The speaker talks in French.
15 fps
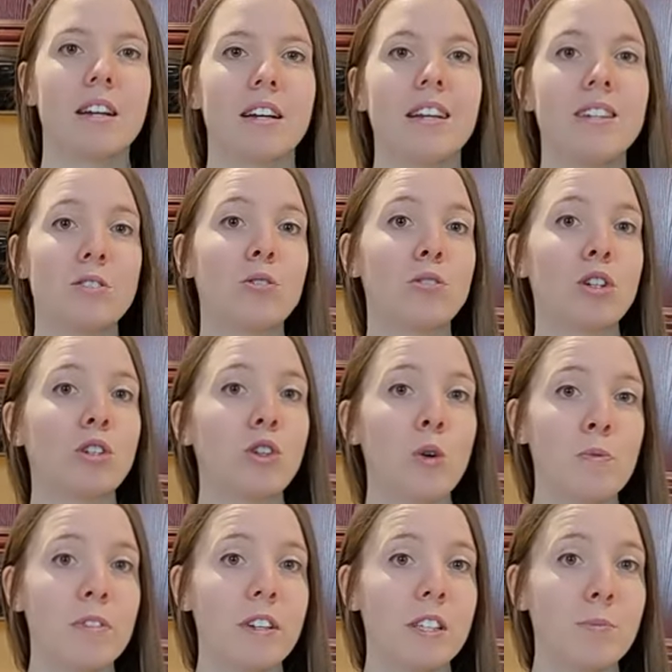Et sur notre
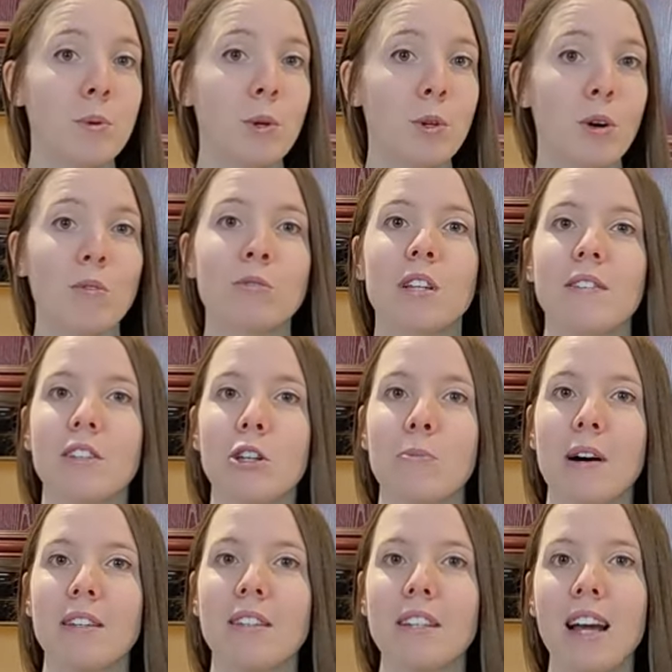groupe Facebook, on vous avait
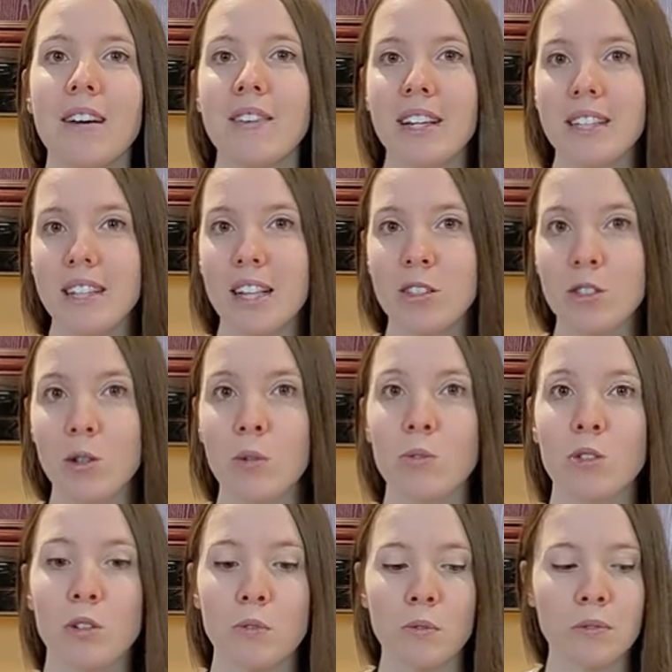demandé avec quelle sauce
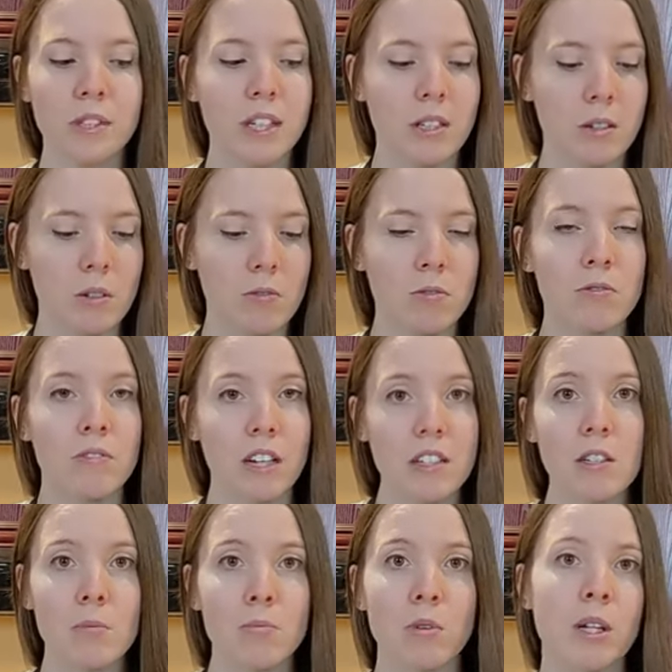que vous vouliez qu'on vous fasse
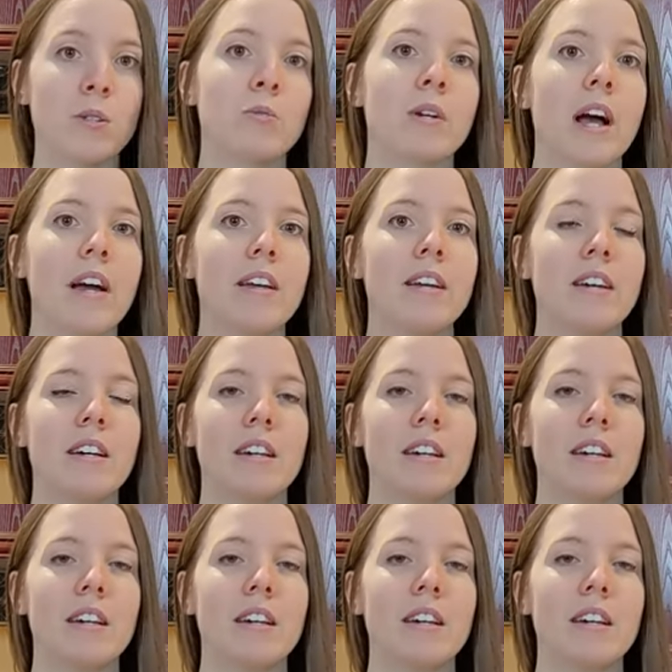le poulet sougaï.